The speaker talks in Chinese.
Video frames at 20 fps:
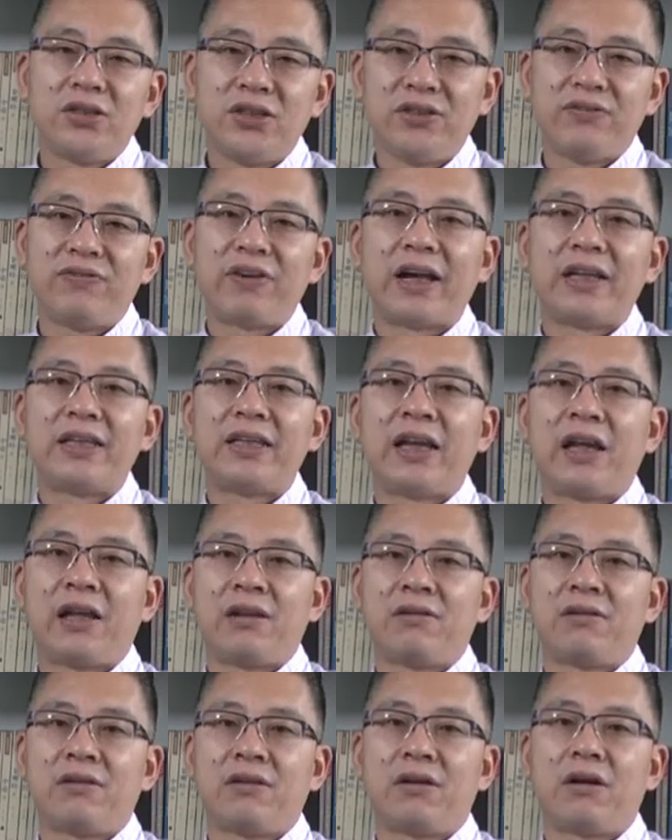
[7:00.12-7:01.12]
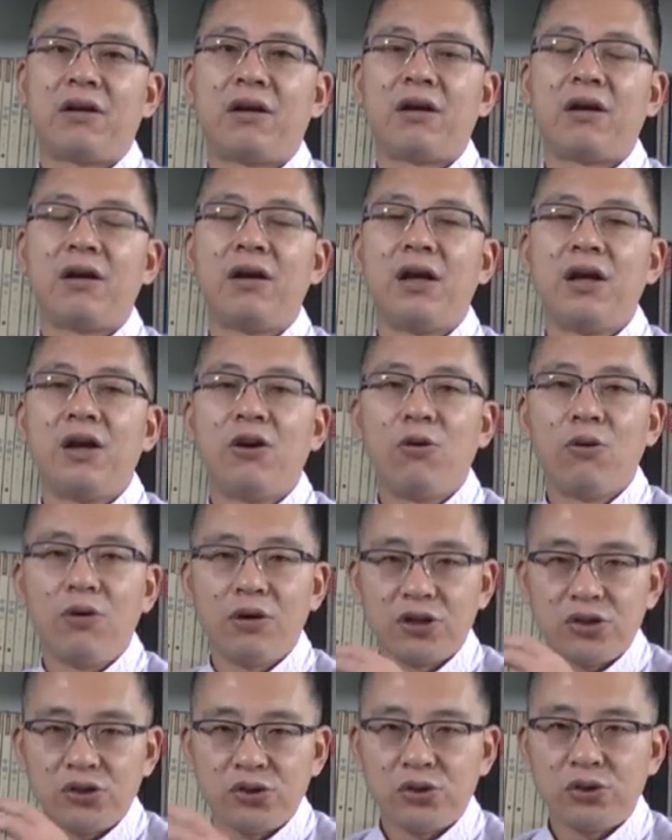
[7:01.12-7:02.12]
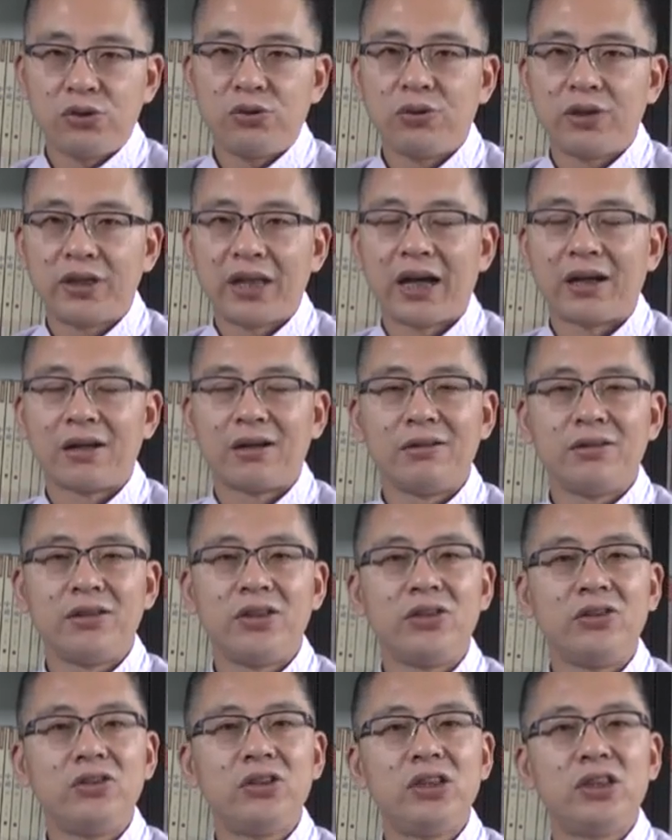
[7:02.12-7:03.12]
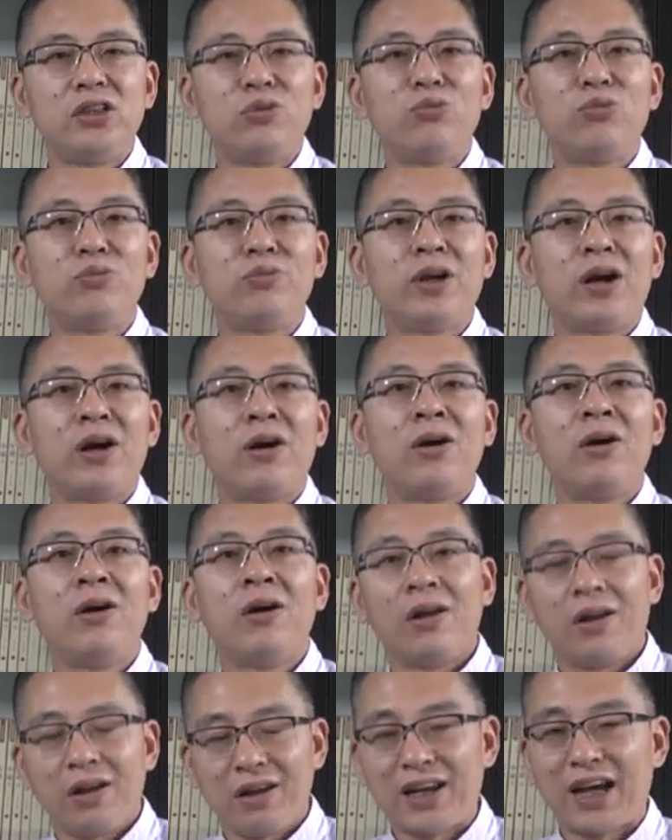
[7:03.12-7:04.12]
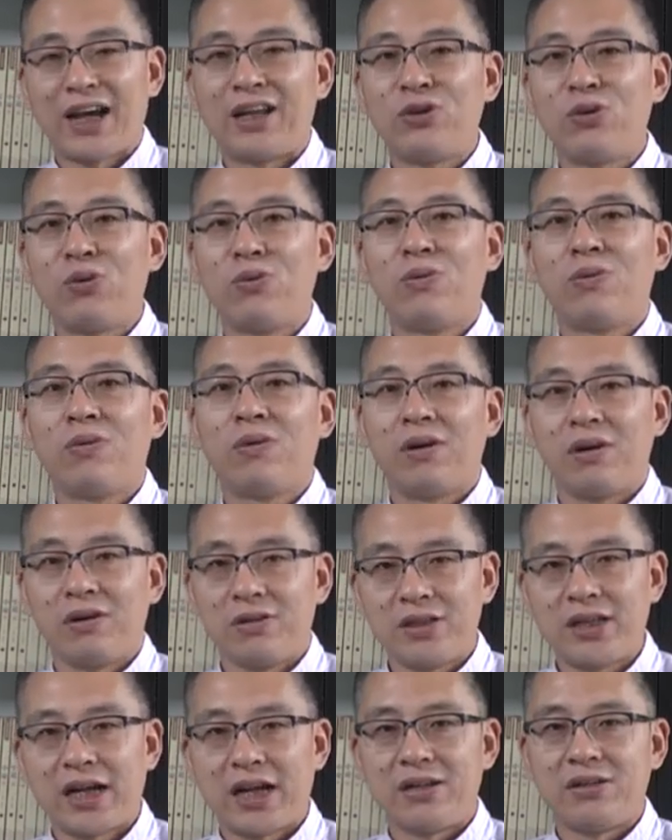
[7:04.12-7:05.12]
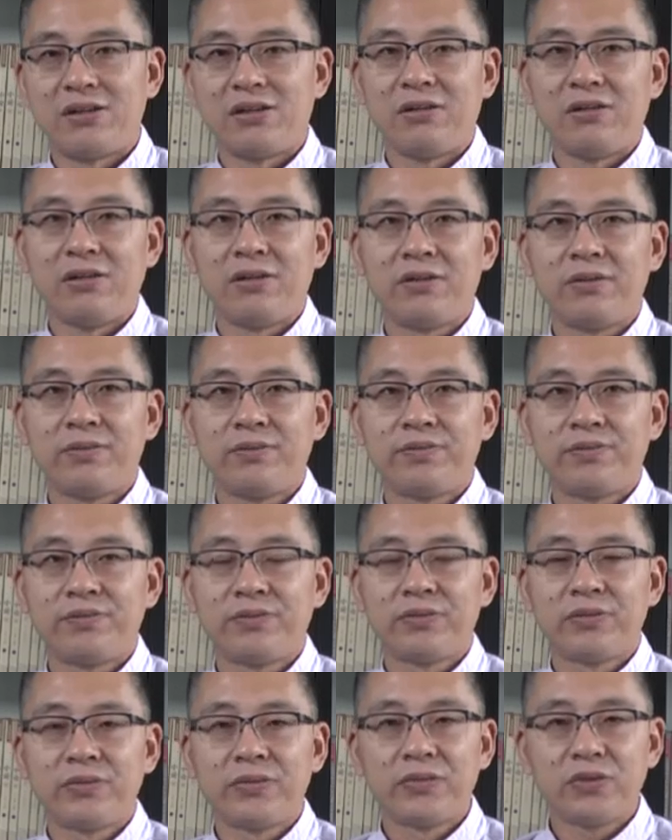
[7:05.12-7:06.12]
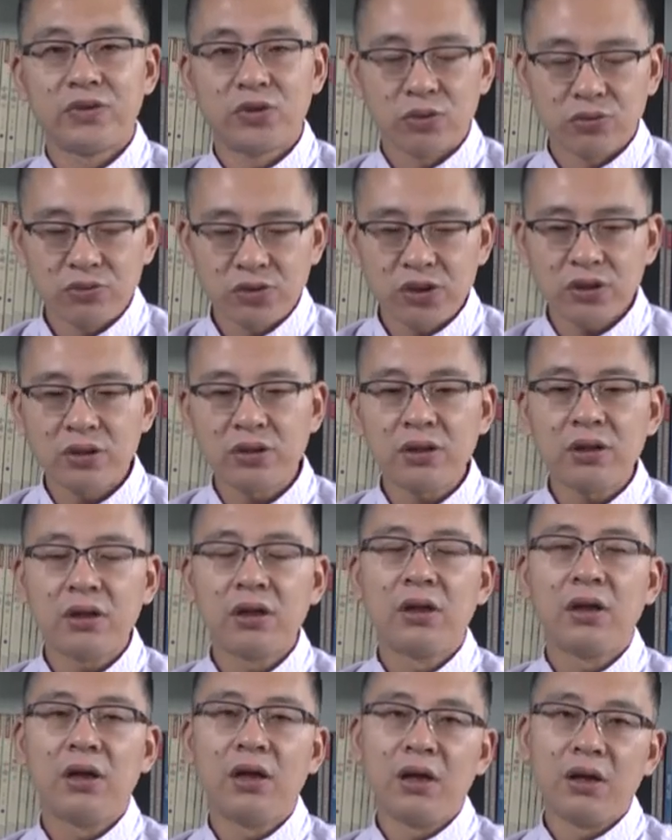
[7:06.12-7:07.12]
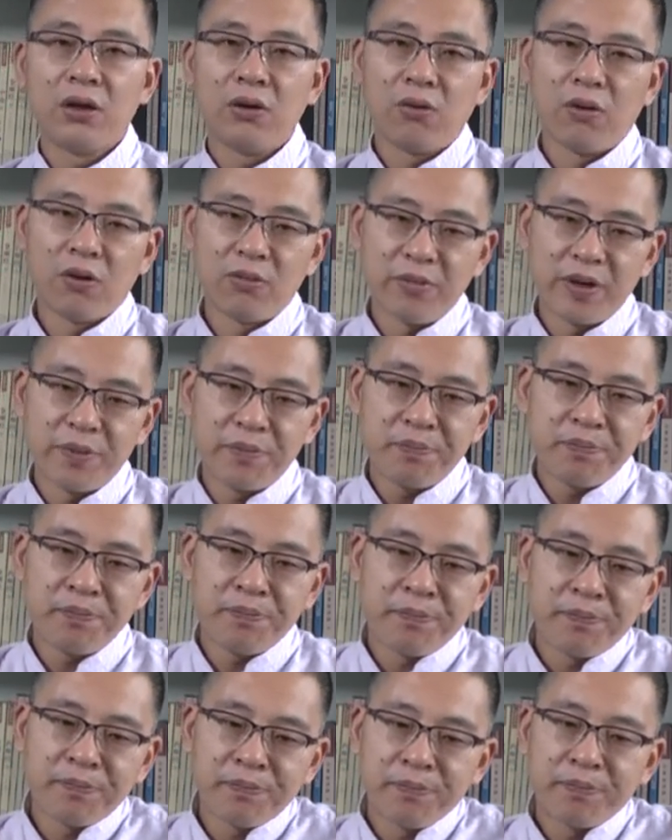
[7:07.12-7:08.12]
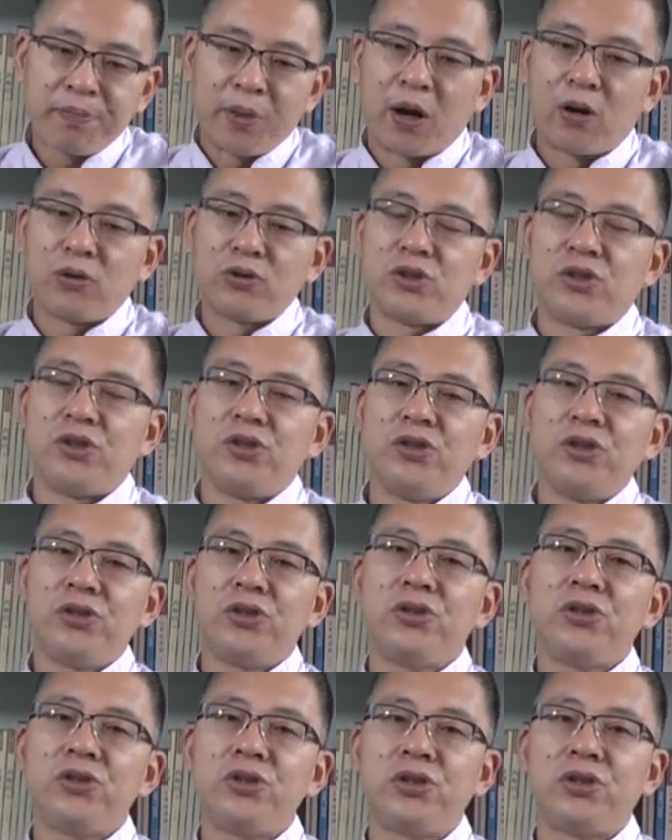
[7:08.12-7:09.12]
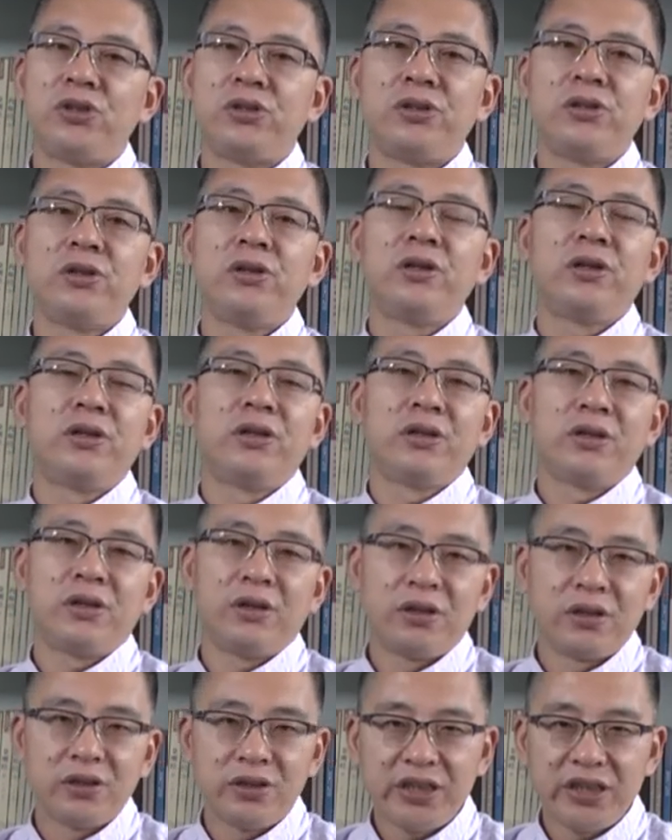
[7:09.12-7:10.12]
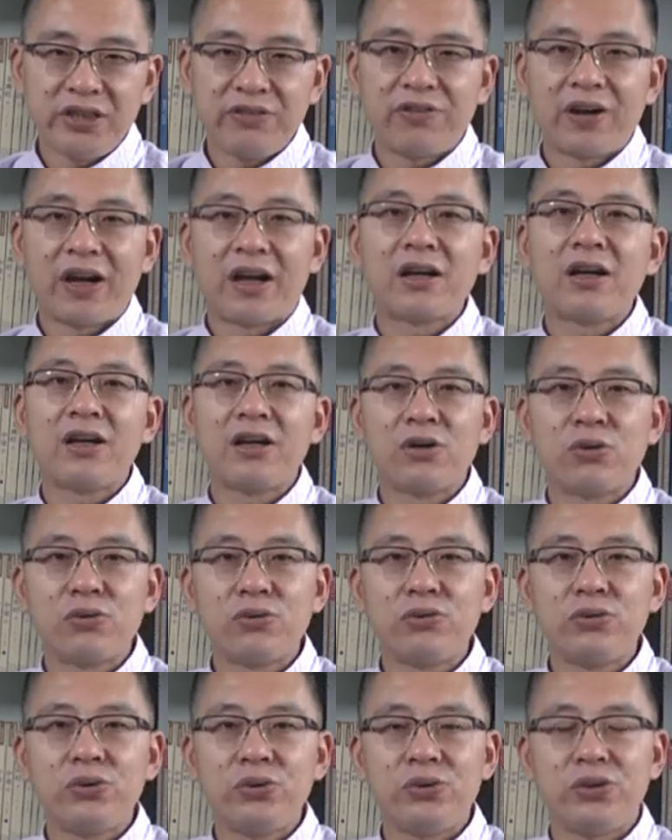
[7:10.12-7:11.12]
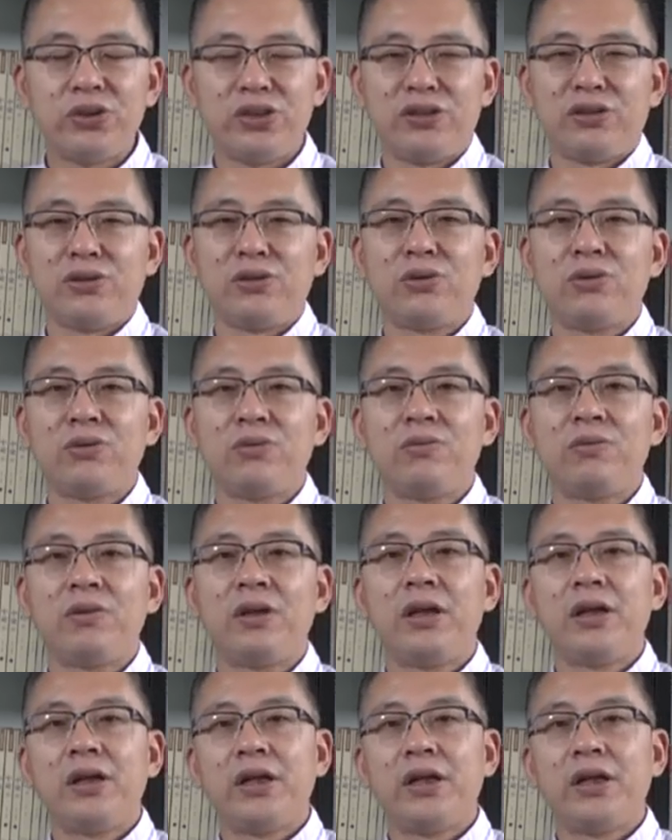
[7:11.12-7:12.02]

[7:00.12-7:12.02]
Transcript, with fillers: 激发点啊，或者是说它更清晰的目标拉动而产生的。总之，我们保持支持和激发客户去行动，